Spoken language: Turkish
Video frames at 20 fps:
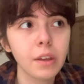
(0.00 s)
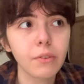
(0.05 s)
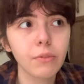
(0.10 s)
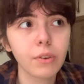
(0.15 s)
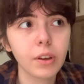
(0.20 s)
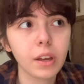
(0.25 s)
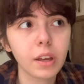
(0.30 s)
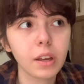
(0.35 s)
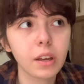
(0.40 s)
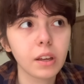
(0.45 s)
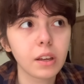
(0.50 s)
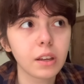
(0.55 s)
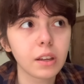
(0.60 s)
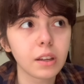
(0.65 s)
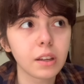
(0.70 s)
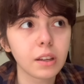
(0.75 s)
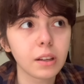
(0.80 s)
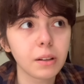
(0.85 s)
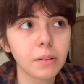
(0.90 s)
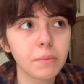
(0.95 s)
ve e,
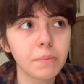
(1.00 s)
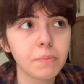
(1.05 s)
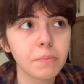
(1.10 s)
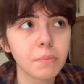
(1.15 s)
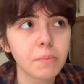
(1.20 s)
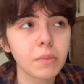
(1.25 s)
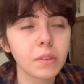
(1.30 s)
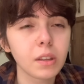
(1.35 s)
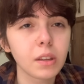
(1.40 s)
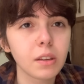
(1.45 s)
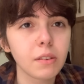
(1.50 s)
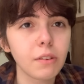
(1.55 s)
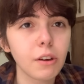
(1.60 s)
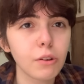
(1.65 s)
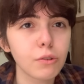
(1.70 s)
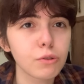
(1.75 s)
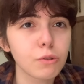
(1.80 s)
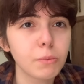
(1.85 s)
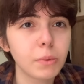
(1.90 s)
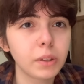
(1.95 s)
ve
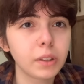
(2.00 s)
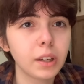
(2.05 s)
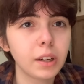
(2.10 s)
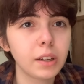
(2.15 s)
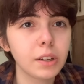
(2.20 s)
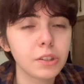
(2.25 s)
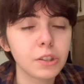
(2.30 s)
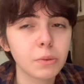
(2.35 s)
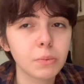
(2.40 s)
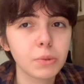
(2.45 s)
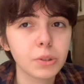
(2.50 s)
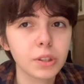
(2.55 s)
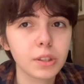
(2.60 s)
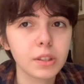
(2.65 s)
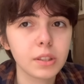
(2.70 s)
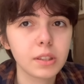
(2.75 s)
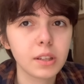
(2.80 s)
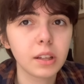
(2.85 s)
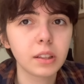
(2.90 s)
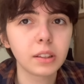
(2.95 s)
o zamanlar yaşamış
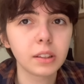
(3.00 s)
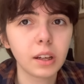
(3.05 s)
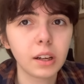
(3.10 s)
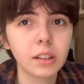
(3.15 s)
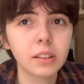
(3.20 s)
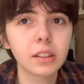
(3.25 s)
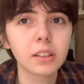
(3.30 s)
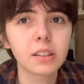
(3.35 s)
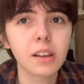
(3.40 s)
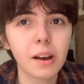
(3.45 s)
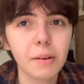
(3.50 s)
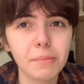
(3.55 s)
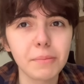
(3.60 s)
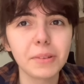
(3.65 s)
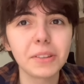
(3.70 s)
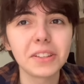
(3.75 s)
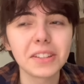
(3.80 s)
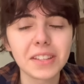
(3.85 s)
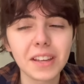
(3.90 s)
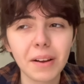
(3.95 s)
insanlar da tam
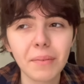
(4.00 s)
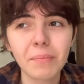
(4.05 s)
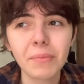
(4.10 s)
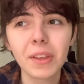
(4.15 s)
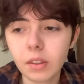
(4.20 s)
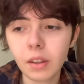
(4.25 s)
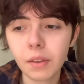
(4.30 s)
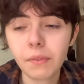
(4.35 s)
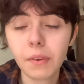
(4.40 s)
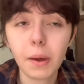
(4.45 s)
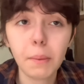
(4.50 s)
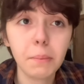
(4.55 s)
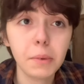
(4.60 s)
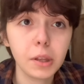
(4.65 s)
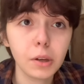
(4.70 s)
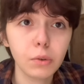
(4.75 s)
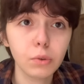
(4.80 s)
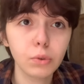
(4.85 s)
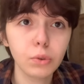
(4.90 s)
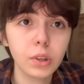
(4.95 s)
bir gizem. Ve
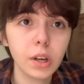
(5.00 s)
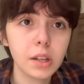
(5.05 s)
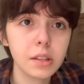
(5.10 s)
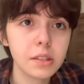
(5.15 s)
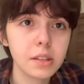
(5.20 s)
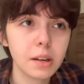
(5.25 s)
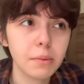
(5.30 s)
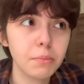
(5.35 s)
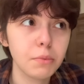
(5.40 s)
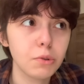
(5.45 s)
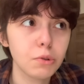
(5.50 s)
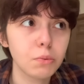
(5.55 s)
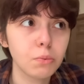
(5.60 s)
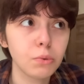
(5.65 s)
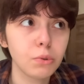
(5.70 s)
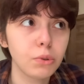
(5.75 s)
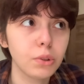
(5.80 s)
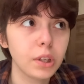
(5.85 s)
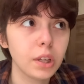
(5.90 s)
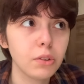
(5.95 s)
Mine Urgan tam bir
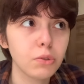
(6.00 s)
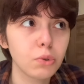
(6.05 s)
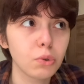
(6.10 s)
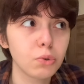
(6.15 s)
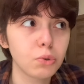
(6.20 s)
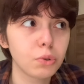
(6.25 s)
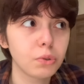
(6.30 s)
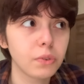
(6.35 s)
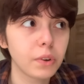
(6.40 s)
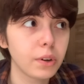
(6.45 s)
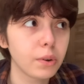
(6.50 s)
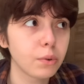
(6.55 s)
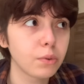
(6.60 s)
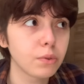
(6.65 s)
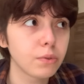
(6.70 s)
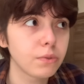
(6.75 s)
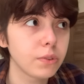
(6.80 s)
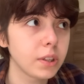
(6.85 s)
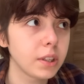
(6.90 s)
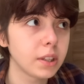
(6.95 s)
cumhuriyet çocuğu ve
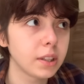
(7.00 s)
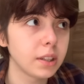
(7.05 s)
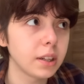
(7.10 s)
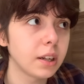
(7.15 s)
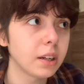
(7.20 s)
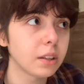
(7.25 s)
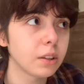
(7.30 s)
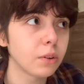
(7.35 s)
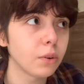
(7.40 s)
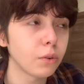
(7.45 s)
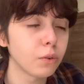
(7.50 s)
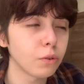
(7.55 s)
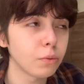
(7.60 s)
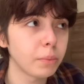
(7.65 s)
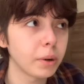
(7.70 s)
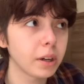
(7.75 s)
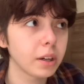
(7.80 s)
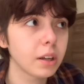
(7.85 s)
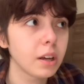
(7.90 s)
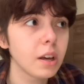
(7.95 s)
onun fikirlerini
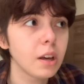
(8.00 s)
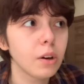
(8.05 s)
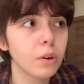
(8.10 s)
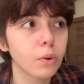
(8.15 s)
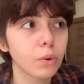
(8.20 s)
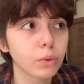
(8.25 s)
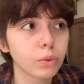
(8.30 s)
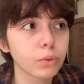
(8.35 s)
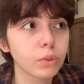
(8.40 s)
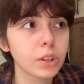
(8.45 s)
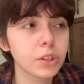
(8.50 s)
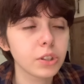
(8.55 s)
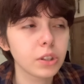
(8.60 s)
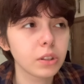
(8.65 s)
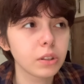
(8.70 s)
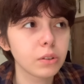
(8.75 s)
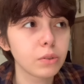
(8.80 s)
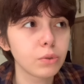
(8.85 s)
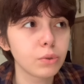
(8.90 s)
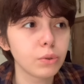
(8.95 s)
okumak, onun
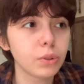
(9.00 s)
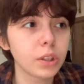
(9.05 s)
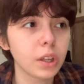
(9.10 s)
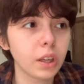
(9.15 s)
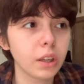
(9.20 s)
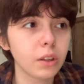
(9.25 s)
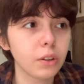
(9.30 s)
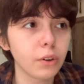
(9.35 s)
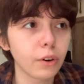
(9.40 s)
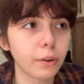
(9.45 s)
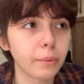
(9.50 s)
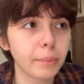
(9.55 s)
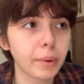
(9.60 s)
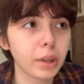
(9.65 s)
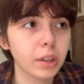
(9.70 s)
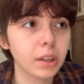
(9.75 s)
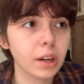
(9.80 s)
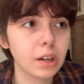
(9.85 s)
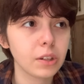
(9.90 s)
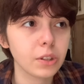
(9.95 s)
yaşadığı Türkiye'yi
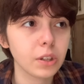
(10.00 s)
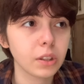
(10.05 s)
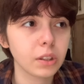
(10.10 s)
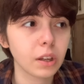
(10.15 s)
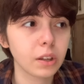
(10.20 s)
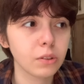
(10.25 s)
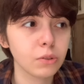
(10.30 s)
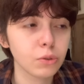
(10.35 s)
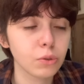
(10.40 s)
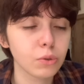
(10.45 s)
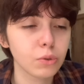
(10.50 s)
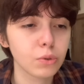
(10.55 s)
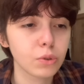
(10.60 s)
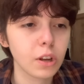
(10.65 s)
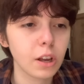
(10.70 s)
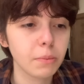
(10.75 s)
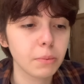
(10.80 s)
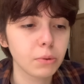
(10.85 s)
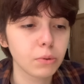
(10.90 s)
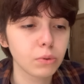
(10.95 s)
görmek gerçekten çok
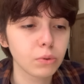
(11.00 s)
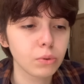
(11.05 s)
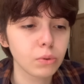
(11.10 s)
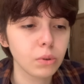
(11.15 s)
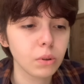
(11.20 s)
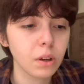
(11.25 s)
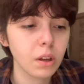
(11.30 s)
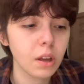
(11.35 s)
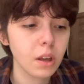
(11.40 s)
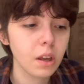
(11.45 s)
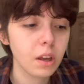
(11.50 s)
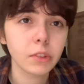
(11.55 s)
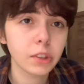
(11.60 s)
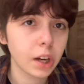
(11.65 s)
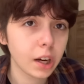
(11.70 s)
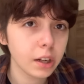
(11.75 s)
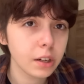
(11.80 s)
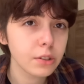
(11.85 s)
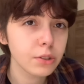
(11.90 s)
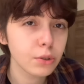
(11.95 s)
güzel bir duygu. E
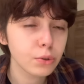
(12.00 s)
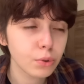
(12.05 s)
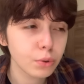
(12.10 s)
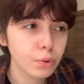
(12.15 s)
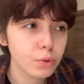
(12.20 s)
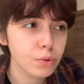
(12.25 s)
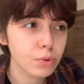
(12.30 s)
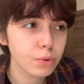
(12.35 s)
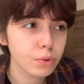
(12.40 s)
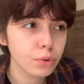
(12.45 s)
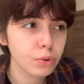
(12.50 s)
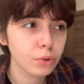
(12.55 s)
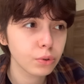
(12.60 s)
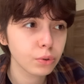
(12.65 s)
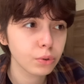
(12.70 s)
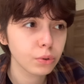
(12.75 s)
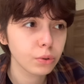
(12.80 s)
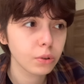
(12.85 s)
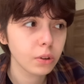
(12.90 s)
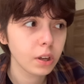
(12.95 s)
ayrıca çok üzücü
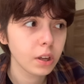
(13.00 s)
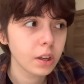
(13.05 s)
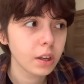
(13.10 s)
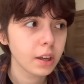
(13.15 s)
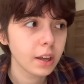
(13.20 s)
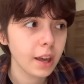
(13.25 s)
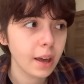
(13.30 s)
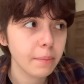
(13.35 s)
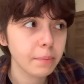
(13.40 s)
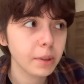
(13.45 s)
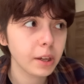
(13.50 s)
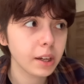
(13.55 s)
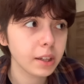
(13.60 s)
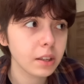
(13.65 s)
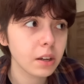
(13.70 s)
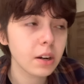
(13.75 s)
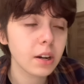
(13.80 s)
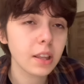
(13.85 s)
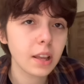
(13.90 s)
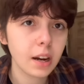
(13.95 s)
çünkü hem ne
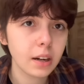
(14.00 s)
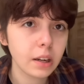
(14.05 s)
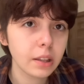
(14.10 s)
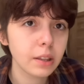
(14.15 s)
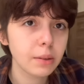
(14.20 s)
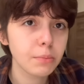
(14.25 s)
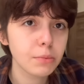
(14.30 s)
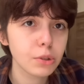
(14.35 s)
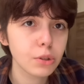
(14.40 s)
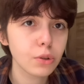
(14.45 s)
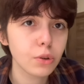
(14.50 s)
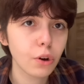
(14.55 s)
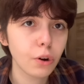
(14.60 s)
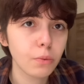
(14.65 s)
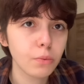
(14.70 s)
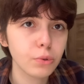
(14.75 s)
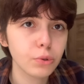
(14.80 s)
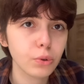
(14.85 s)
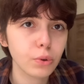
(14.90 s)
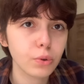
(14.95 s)
kadar ilerlediğimizi
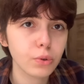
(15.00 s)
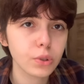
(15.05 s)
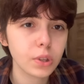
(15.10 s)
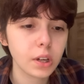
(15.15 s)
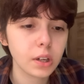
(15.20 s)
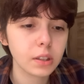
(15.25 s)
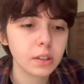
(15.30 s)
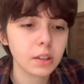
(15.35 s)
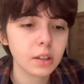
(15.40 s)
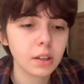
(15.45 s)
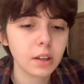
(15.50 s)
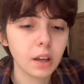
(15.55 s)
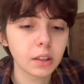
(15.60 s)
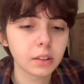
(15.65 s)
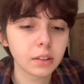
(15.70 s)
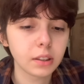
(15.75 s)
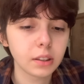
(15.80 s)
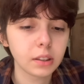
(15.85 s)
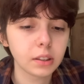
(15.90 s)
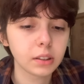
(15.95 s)
görmüş olsak da
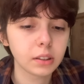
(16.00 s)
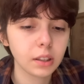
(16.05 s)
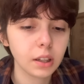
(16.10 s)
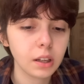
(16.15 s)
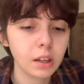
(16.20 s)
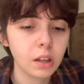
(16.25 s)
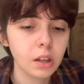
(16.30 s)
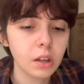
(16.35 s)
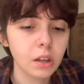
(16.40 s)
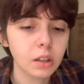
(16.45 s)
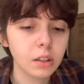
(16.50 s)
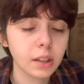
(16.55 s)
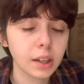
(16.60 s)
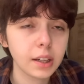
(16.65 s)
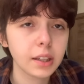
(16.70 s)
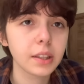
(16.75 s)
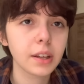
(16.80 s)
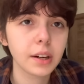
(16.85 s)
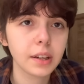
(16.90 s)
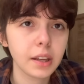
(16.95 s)
anılarında ne
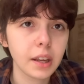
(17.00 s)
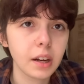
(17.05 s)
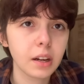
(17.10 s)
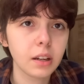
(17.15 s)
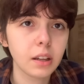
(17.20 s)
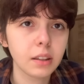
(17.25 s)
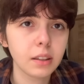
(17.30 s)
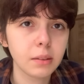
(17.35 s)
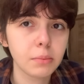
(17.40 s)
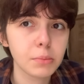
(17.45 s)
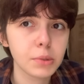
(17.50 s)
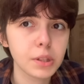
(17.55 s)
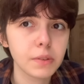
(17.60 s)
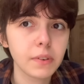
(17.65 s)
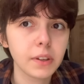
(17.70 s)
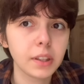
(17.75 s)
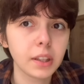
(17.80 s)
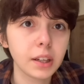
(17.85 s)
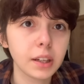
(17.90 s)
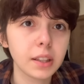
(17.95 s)
kadar gerilediğimizi
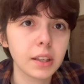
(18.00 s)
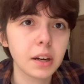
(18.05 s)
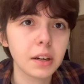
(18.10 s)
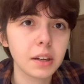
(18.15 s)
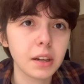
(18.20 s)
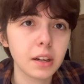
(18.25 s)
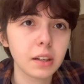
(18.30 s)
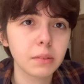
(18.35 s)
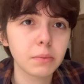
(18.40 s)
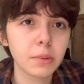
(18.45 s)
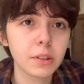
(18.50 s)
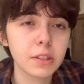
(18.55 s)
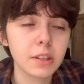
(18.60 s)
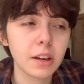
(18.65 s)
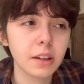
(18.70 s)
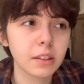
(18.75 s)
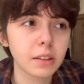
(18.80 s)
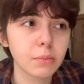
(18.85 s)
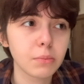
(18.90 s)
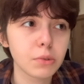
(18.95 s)
ve ne kadar yerinde
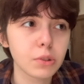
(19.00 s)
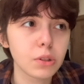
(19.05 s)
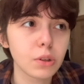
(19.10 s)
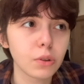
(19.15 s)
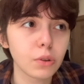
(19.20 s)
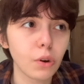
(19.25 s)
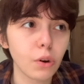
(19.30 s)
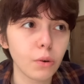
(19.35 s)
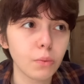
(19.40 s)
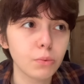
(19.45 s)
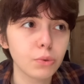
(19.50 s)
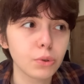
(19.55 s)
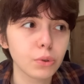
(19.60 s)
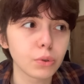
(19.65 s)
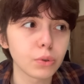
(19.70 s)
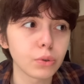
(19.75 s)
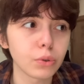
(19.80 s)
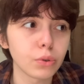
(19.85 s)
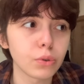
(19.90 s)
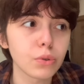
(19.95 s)
saydığımızı da görmüş
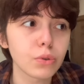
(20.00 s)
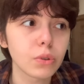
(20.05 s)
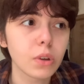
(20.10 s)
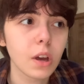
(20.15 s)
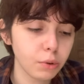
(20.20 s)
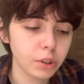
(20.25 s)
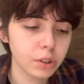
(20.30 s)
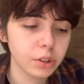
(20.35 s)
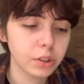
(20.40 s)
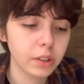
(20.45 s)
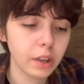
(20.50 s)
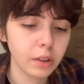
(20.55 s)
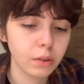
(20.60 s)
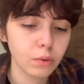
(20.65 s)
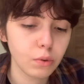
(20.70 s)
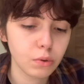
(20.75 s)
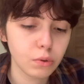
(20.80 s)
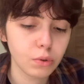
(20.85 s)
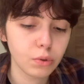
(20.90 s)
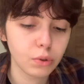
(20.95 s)
oluyoruz. Bu açıdan
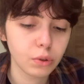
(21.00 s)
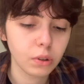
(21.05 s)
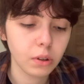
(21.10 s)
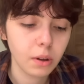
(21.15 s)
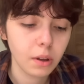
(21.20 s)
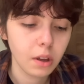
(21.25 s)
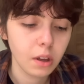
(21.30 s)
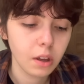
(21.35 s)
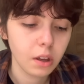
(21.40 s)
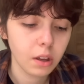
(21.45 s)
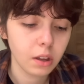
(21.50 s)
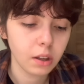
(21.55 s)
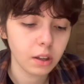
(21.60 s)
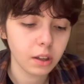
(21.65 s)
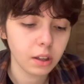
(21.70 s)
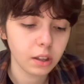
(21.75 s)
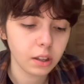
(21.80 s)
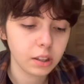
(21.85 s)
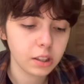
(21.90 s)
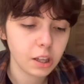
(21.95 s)
üzücü.
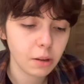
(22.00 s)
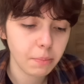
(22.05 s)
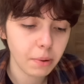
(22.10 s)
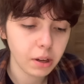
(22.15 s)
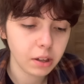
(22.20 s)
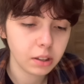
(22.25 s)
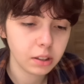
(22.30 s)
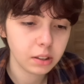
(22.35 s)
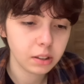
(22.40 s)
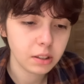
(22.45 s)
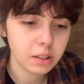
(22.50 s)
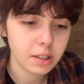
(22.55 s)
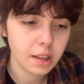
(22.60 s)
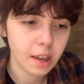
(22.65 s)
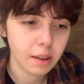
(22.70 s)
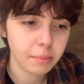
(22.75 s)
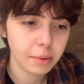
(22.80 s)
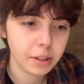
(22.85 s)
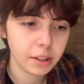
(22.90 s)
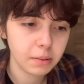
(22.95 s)
E, kitap hakkında
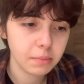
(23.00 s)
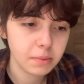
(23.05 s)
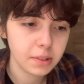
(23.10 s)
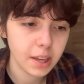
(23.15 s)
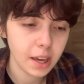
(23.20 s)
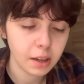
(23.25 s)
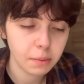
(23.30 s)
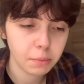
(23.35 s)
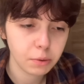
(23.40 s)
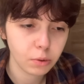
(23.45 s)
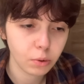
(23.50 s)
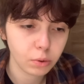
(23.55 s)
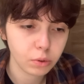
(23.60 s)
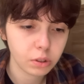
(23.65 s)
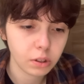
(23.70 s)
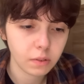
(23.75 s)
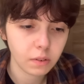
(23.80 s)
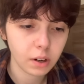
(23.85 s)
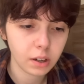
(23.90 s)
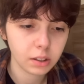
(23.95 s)
sevmediğim tek bir
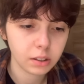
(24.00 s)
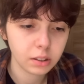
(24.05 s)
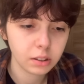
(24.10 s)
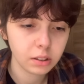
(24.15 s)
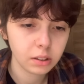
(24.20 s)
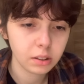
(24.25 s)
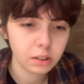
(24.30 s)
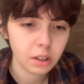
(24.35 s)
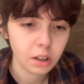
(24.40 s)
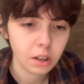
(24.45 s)
nokta vardı